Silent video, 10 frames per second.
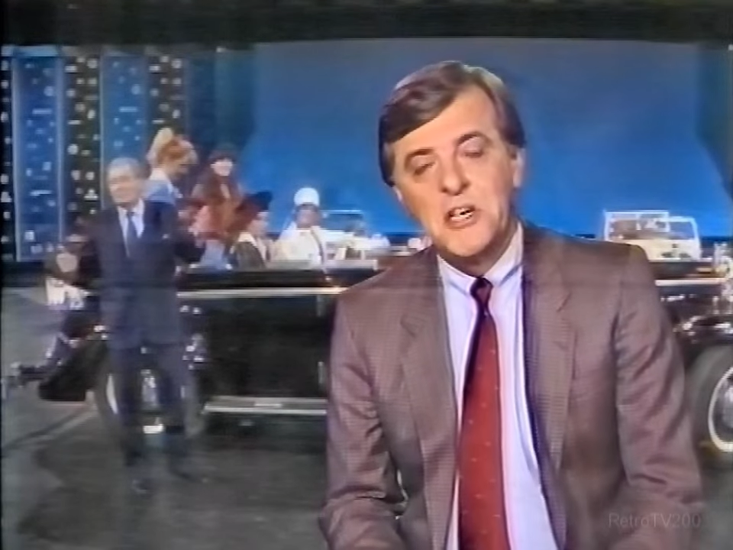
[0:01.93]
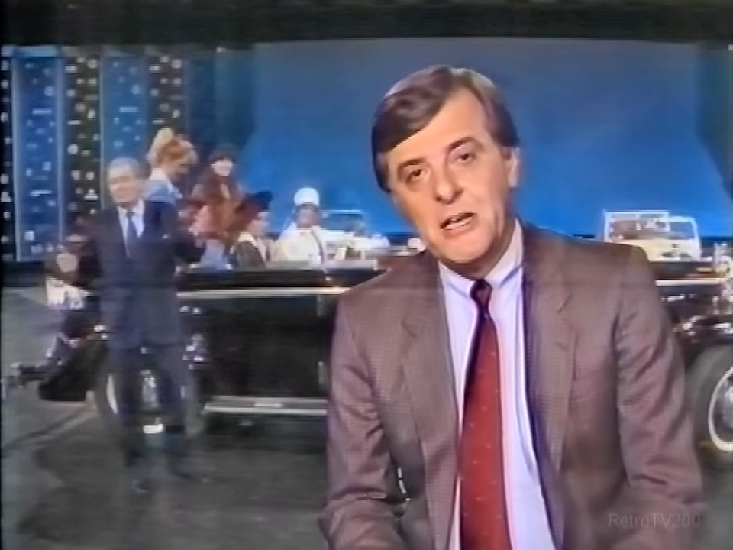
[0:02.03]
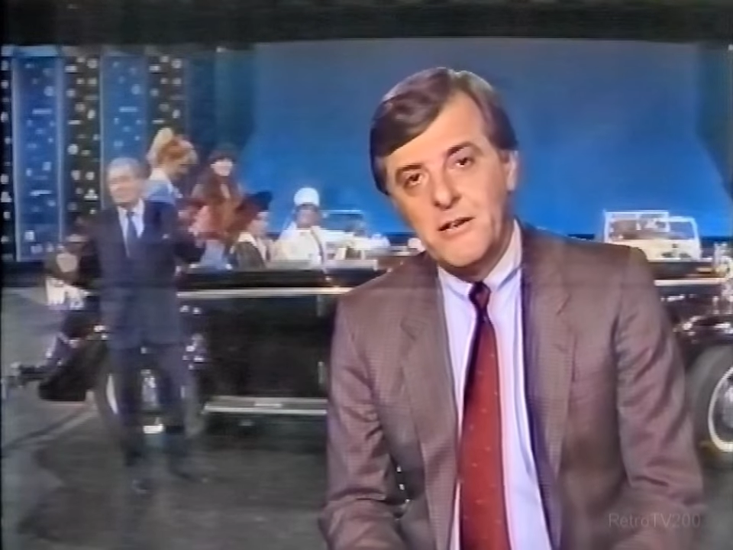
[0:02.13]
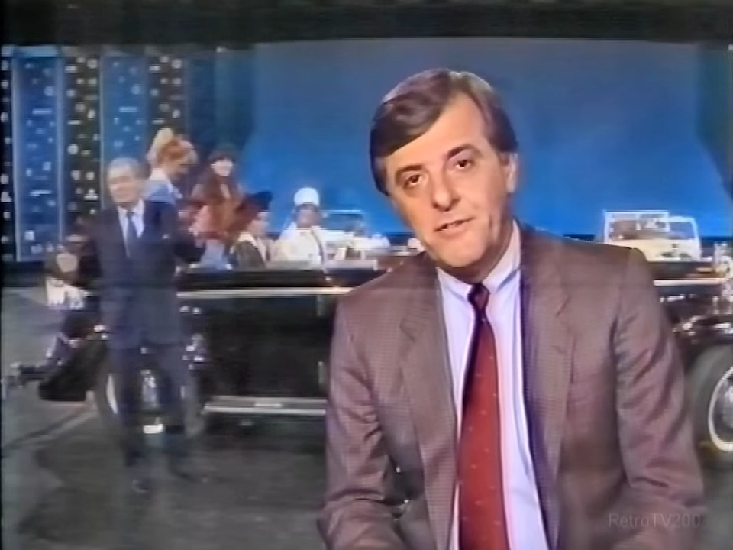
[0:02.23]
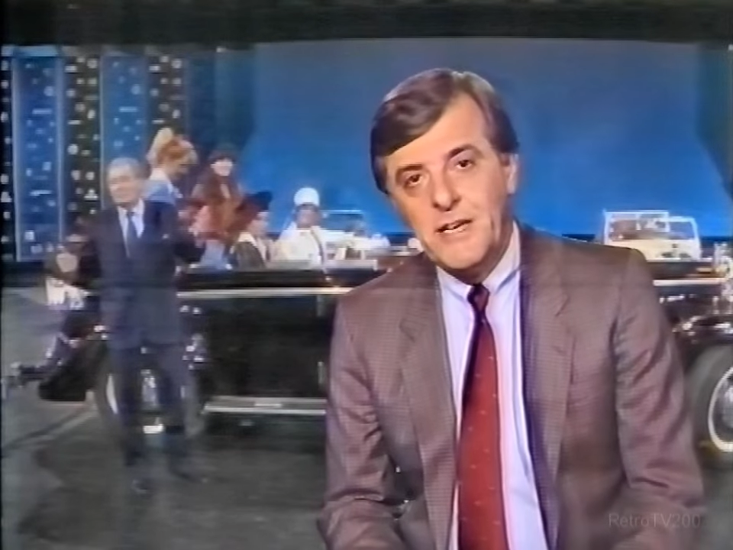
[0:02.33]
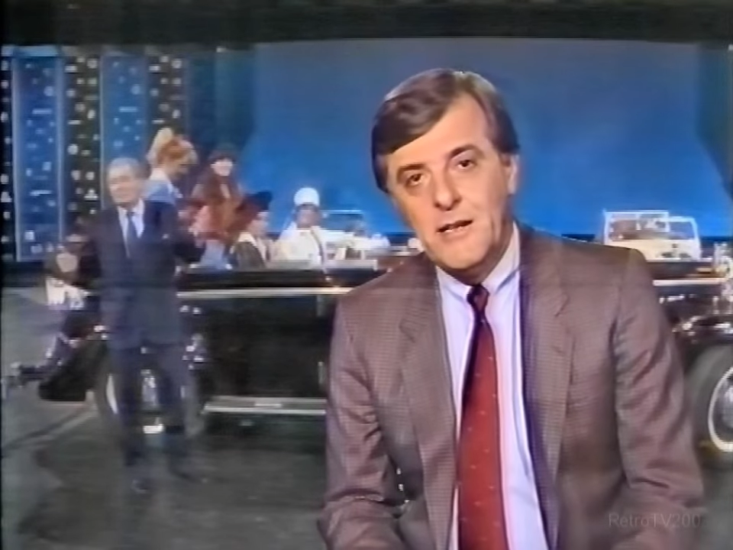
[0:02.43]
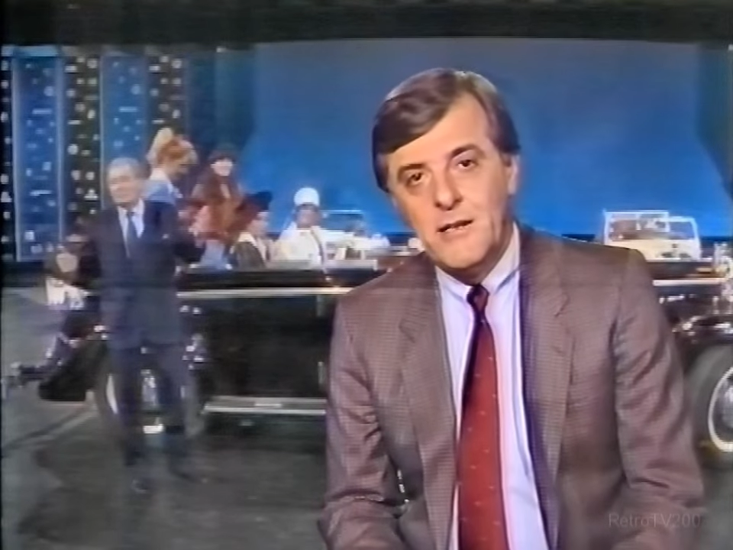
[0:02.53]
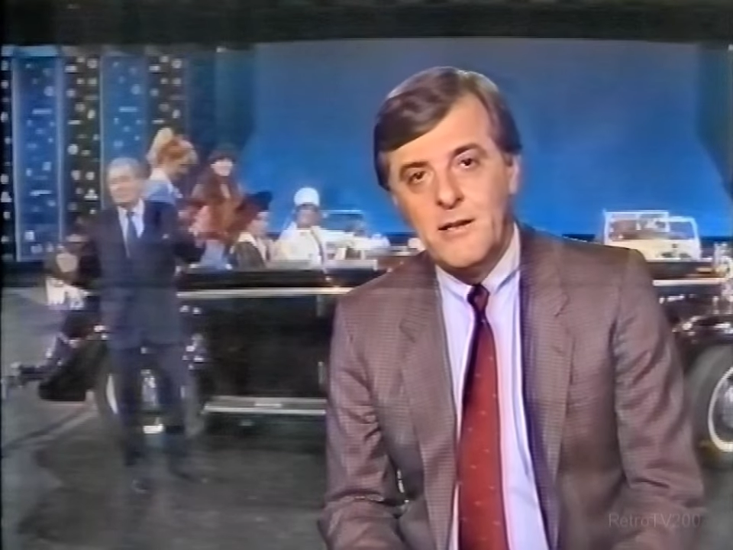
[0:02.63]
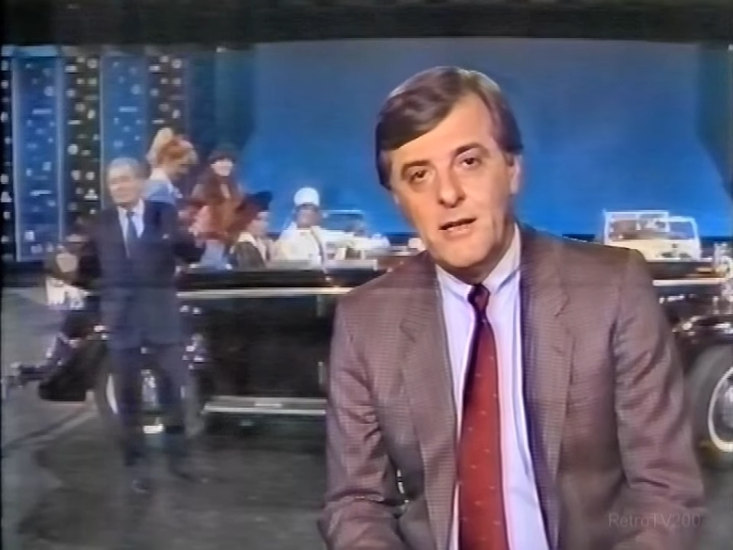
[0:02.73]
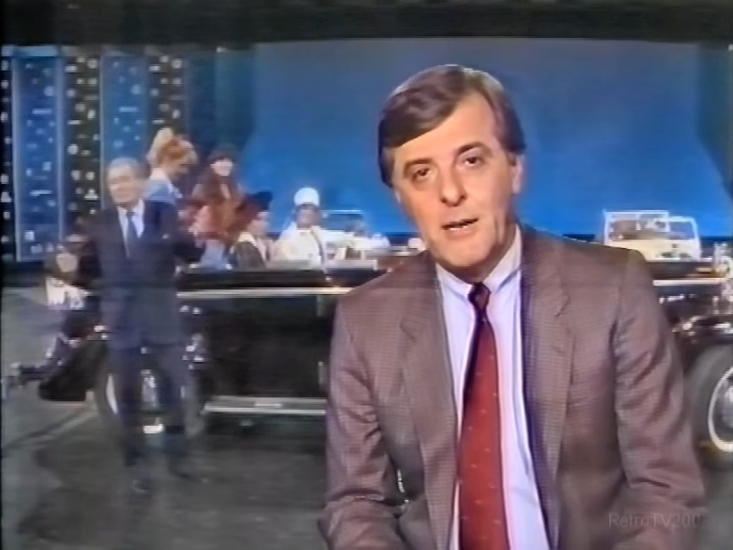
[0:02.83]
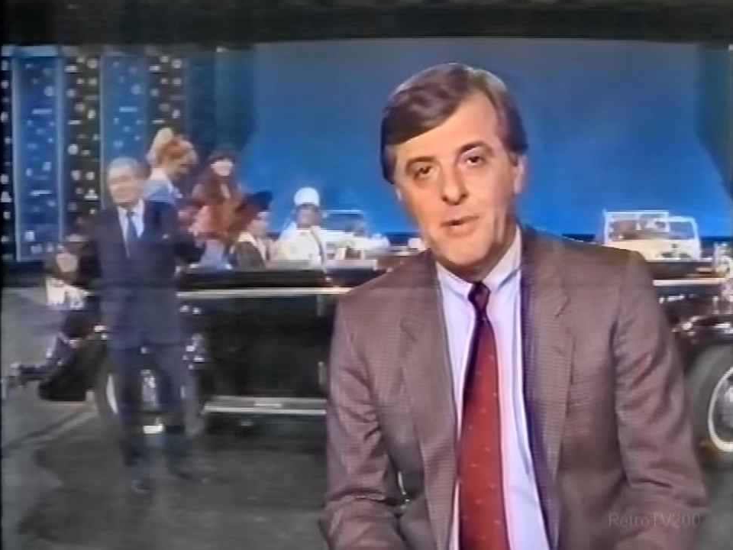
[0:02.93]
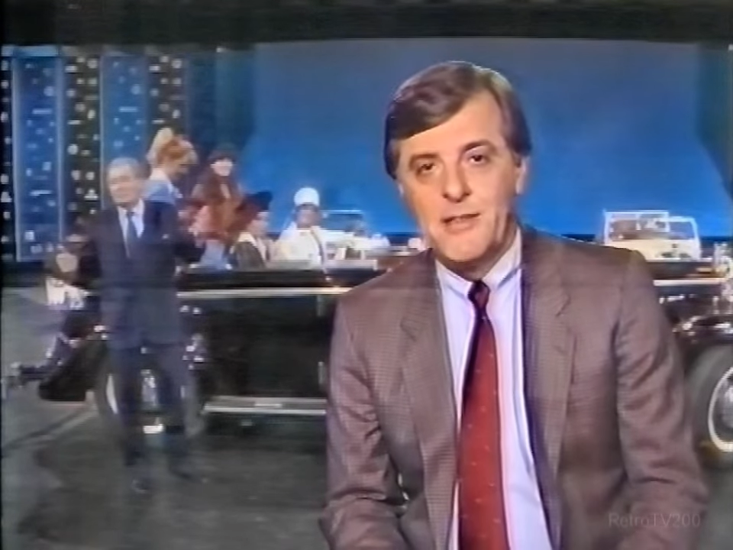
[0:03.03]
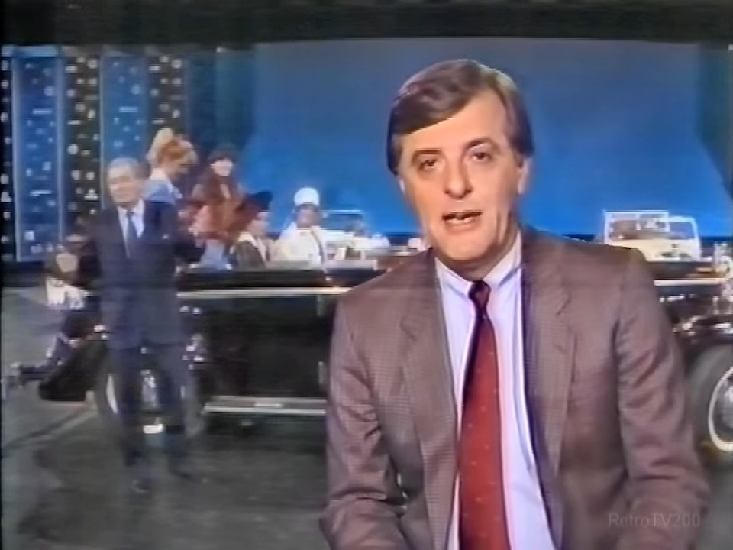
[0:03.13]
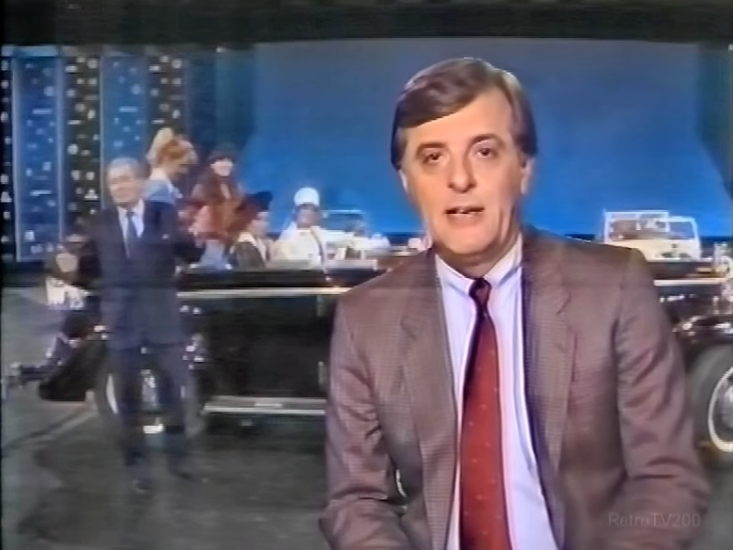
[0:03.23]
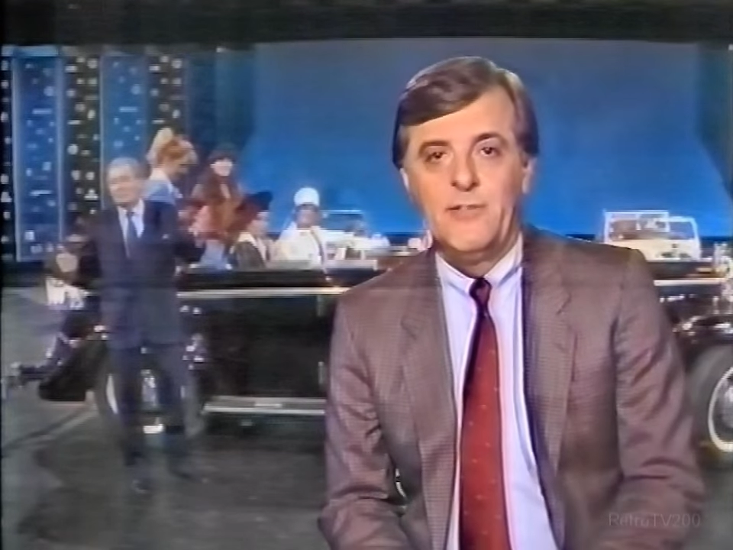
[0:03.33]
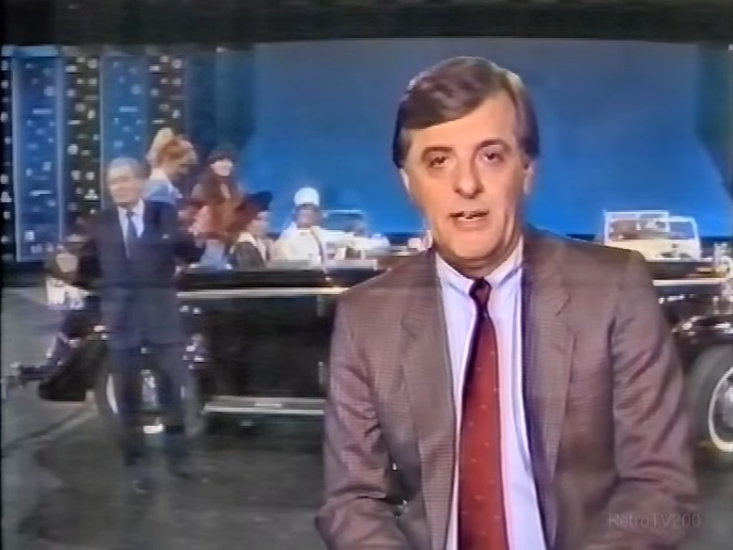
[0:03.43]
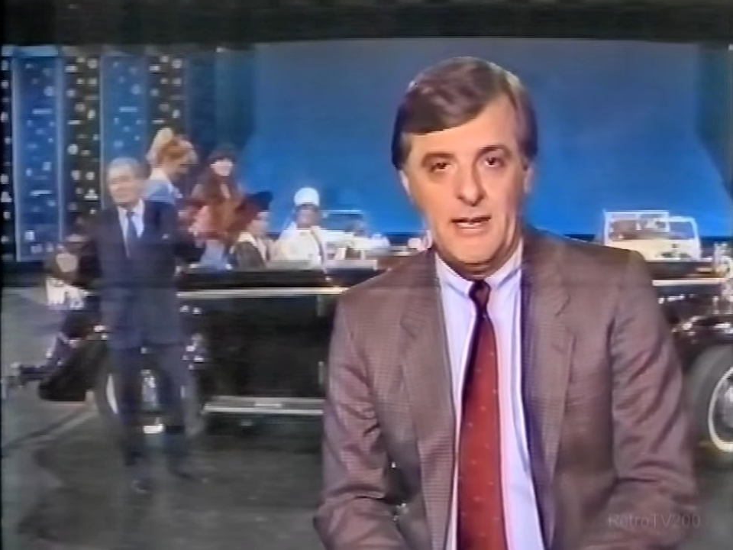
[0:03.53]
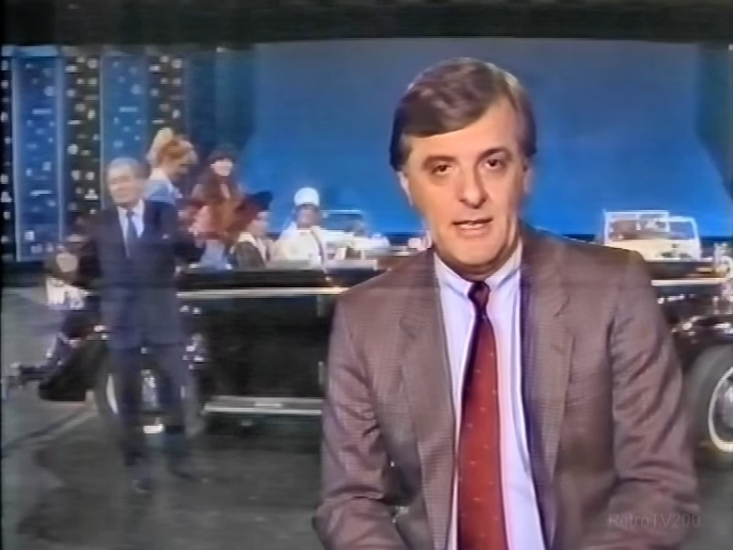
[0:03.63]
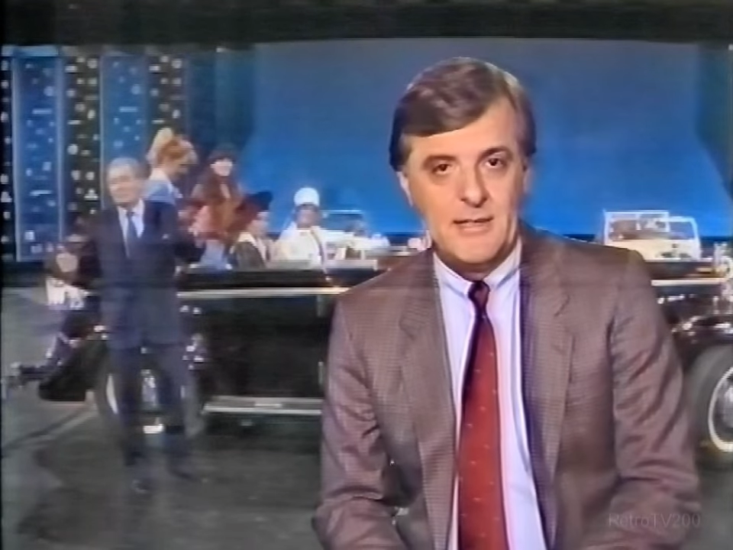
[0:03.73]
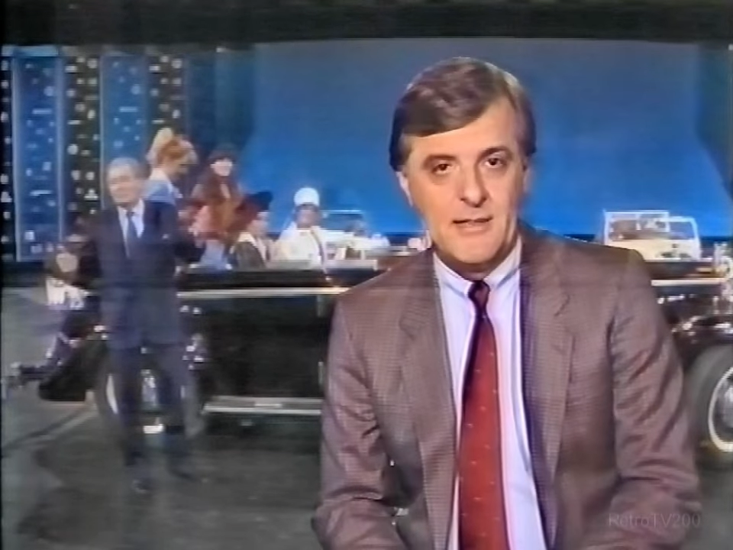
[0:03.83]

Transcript: reden viel, aber sagen wenig.